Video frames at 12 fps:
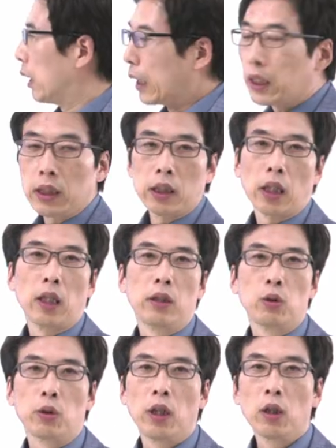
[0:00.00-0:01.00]
대기
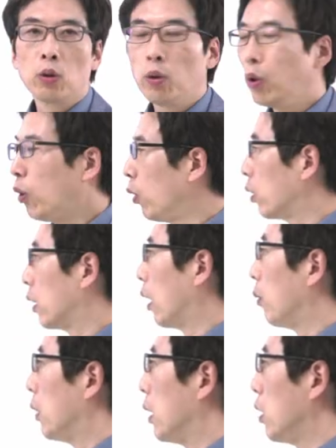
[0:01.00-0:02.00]
시간도 길고 그
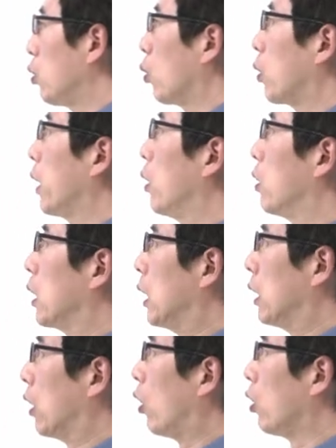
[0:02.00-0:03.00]
다음에 신속 대응이
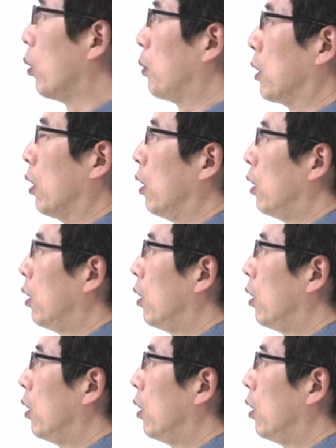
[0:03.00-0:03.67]
이제 어렵죠.